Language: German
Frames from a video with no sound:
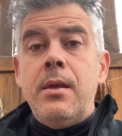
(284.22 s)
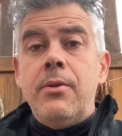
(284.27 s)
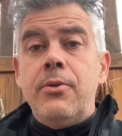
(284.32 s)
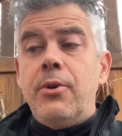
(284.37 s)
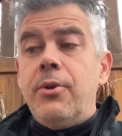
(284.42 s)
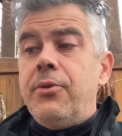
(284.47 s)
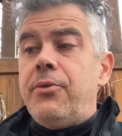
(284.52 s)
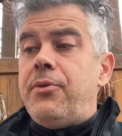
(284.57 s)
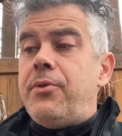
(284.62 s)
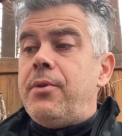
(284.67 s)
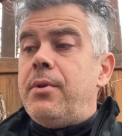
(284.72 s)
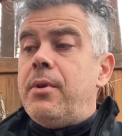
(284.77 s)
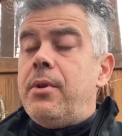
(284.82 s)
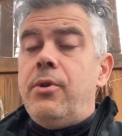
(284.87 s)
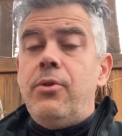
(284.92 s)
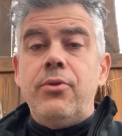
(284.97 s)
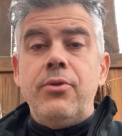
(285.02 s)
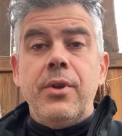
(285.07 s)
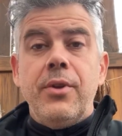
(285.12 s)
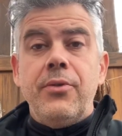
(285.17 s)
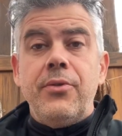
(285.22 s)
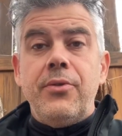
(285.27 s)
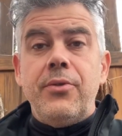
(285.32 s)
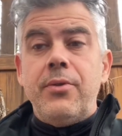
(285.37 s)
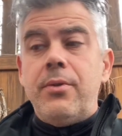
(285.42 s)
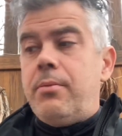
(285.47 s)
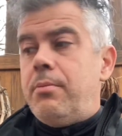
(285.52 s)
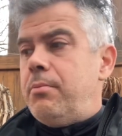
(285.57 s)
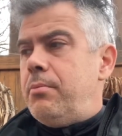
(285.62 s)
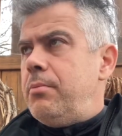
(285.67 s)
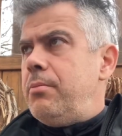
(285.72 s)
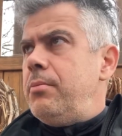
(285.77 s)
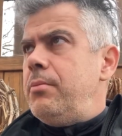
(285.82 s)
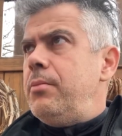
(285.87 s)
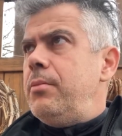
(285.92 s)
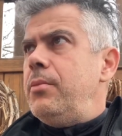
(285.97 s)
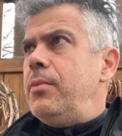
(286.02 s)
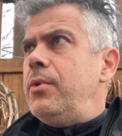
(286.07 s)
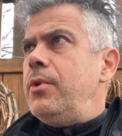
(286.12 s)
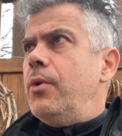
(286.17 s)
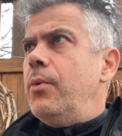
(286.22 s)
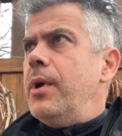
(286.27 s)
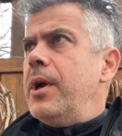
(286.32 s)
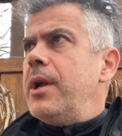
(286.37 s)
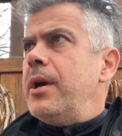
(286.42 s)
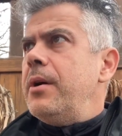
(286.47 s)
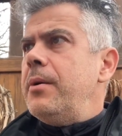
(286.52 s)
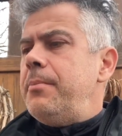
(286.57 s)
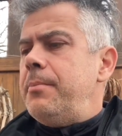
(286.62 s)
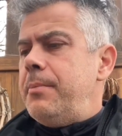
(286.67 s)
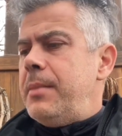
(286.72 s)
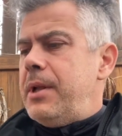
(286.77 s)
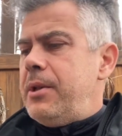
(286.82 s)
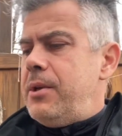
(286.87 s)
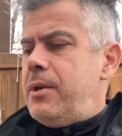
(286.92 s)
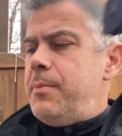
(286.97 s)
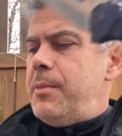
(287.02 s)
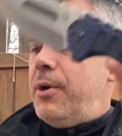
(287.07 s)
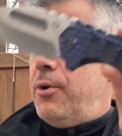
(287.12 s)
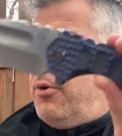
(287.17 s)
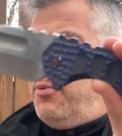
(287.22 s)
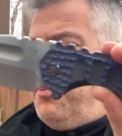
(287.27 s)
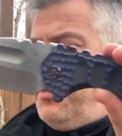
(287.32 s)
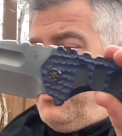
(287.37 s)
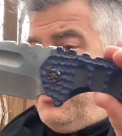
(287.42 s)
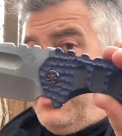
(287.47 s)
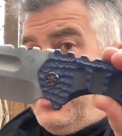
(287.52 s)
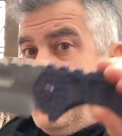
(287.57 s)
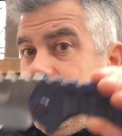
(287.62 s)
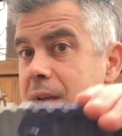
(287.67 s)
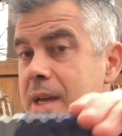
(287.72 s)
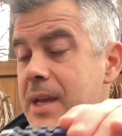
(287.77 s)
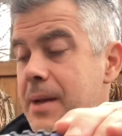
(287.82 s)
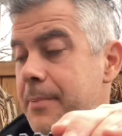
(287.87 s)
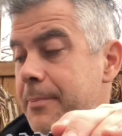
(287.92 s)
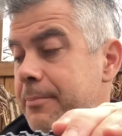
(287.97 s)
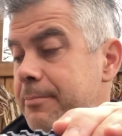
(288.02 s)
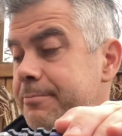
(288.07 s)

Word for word: Sonst ist das Dora manchmal oben, also ein D.